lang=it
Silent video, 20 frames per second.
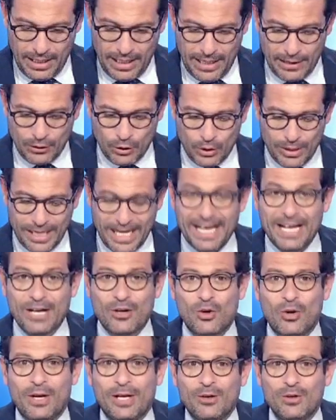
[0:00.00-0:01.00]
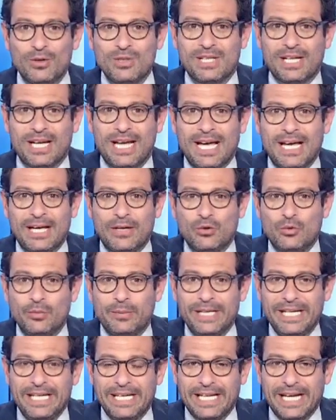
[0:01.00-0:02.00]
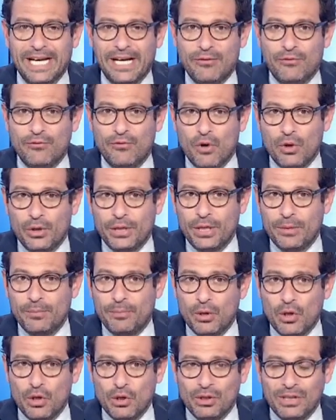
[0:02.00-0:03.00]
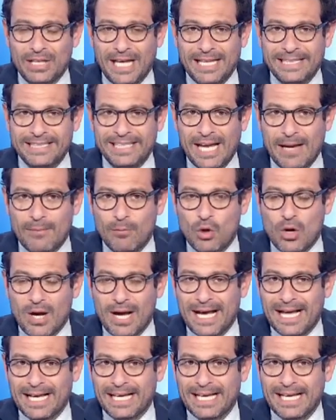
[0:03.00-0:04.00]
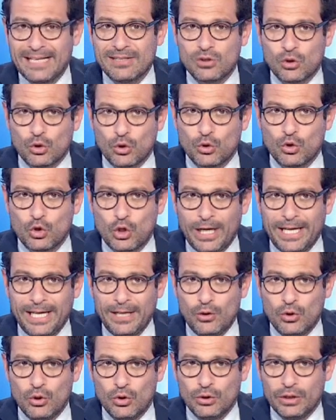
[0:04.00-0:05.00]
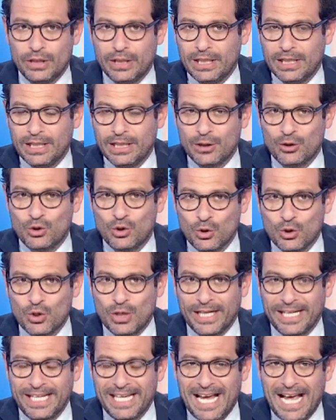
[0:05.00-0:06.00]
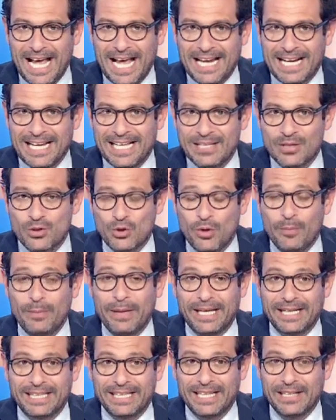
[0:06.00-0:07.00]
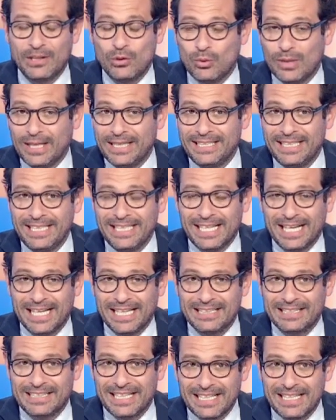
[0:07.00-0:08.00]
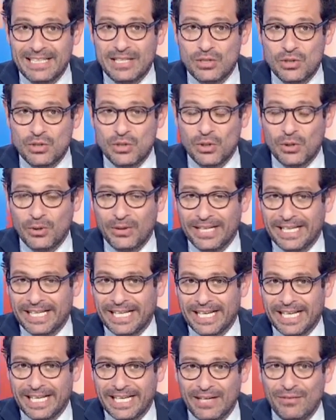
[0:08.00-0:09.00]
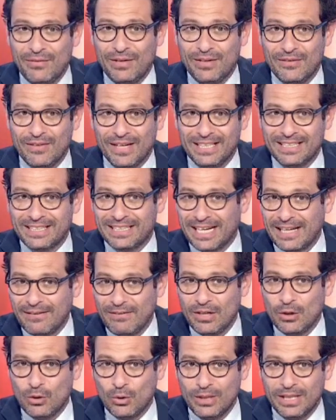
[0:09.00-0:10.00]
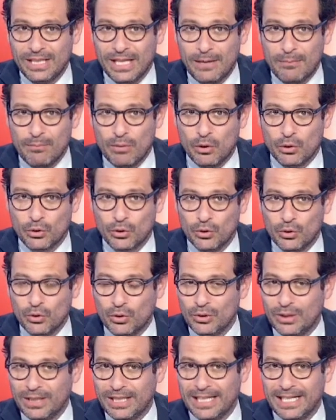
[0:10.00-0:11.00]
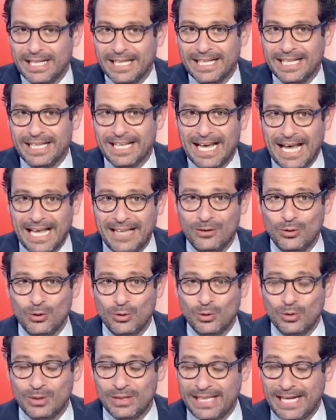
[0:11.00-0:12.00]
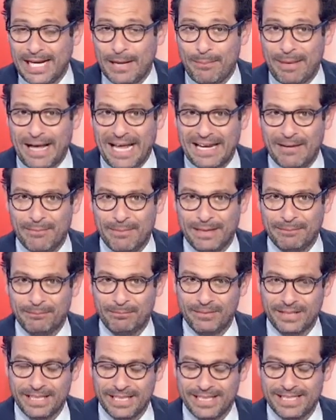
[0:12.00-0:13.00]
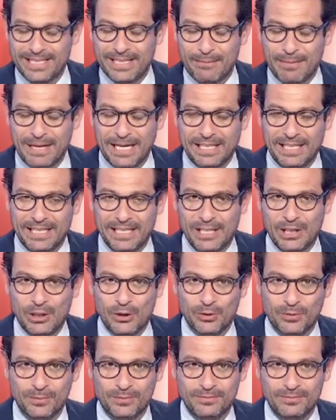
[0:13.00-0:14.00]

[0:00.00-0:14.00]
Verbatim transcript: Ed ora con la nostra rubrica Fuori Porta andiamo a Castrocelo in Ciociaria alla scoperta di un'antica tradizione che rivive tra i vicoli del borgo, il canto della palma. Isabella Di Chio.